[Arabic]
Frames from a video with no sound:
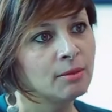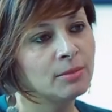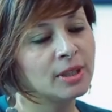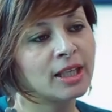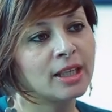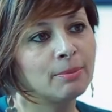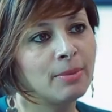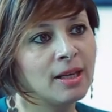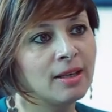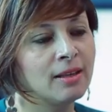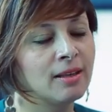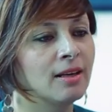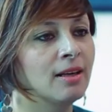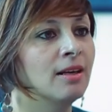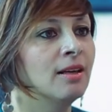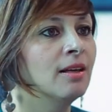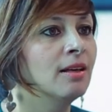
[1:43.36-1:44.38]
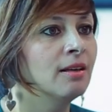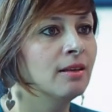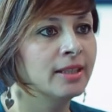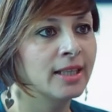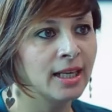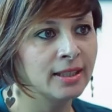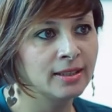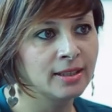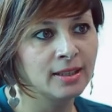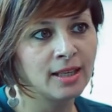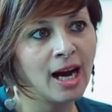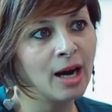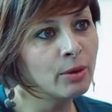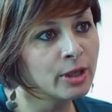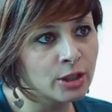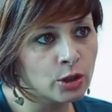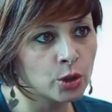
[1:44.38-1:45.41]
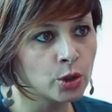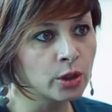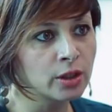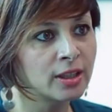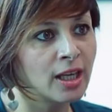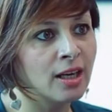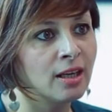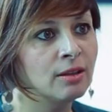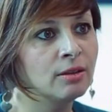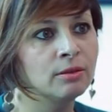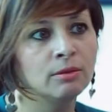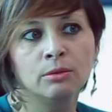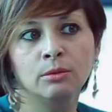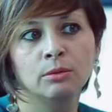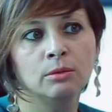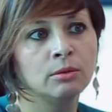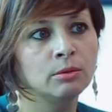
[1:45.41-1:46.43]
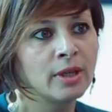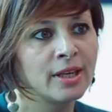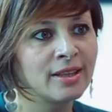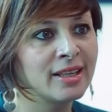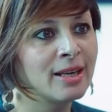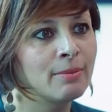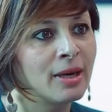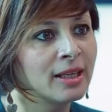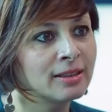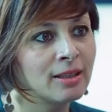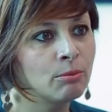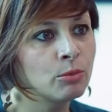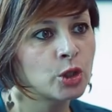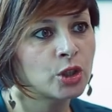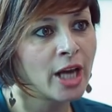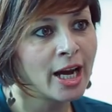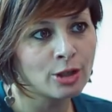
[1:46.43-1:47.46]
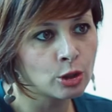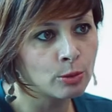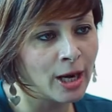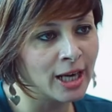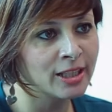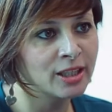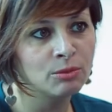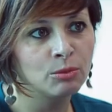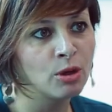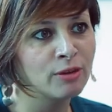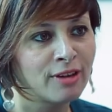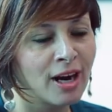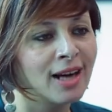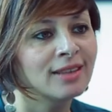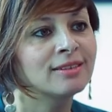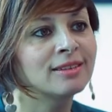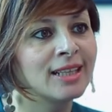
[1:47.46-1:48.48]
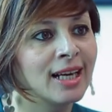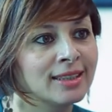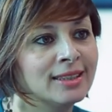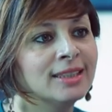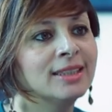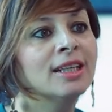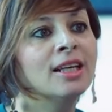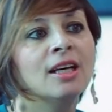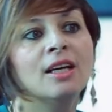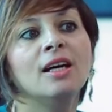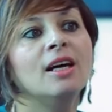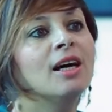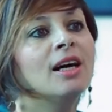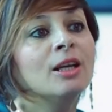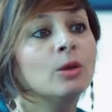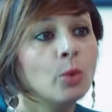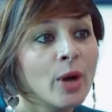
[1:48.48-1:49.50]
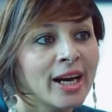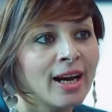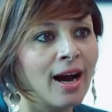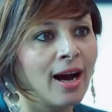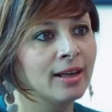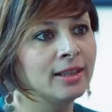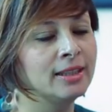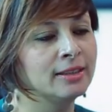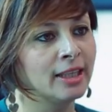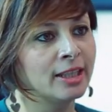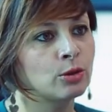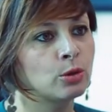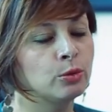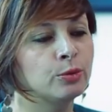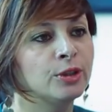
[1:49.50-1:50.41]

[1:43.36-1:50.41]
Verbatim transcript: من قبل آه، يعني أعوان الشرطة وهذا معناتها مش تهجم عليهم هو فقط يعني آه، الواقع اللي نعيشوا